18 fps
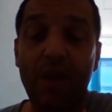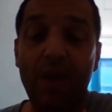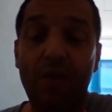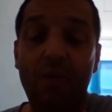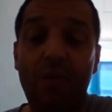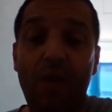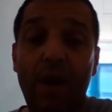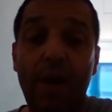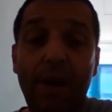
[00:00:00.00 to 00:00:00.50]

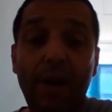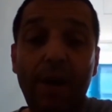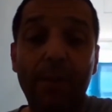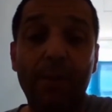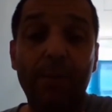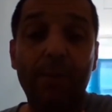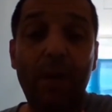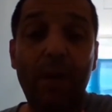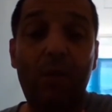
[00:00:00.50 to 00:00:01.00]
Voilà.
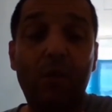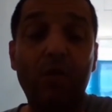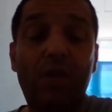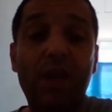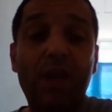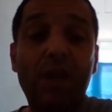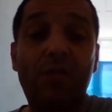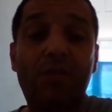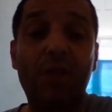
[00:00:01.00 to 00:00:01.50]
Mais
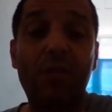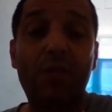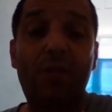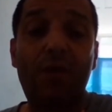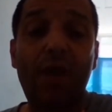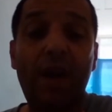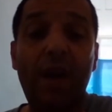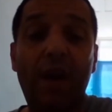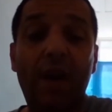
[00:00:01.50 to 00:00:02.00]
écoutez, je vais vous
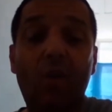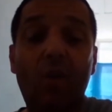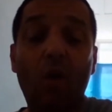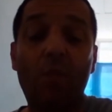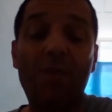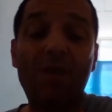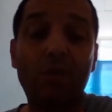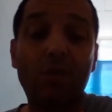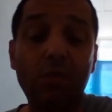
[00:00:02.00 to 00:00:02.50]
faire un gros
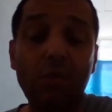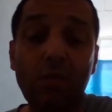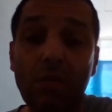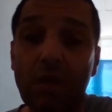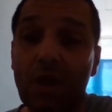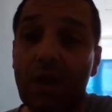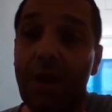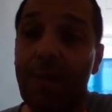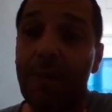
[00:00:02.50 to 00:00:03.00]
bisou.
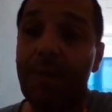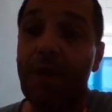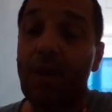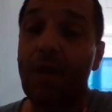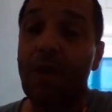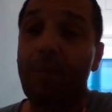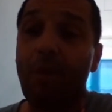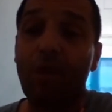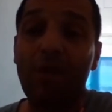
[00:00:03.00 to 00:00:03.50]

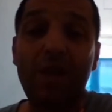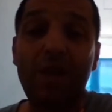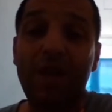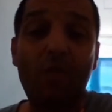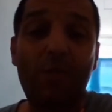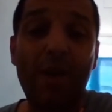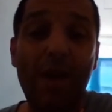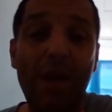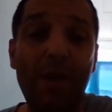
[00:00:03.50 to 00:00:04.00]
Portez-vous
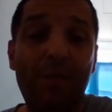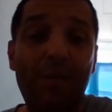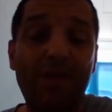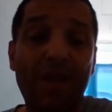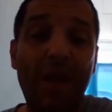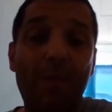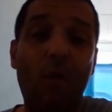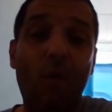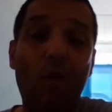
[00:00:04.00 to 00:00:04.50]
bien, passez un
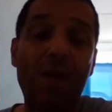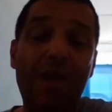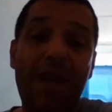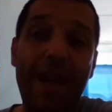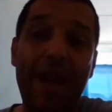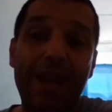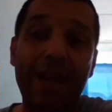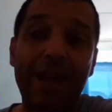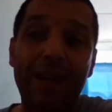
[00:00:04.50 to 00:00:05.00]
bon
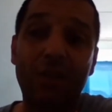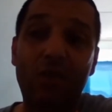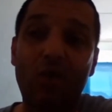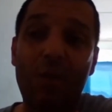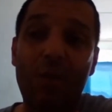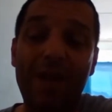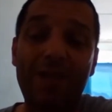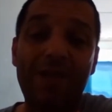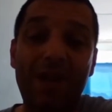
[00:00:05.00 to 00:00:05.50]
week-end.
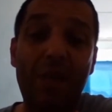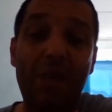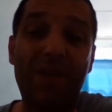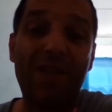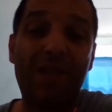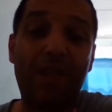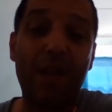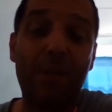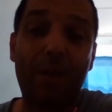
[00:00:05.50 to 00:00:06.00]
Demain, c'est la fête
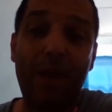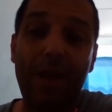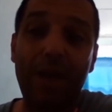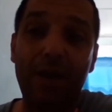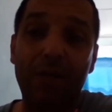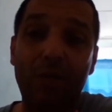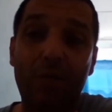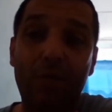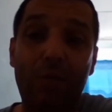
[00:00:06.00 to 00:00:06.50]
des pères,
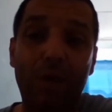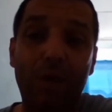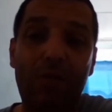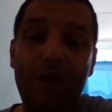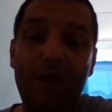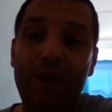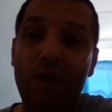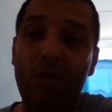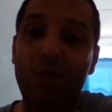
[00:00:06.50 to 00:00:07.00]
donc bonne
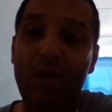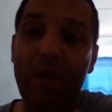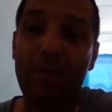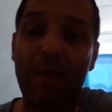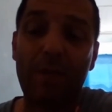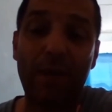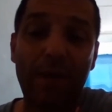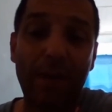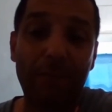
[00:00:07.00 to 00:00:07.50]
fête à tous les
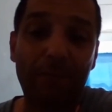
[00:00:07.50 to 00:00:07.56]
papas.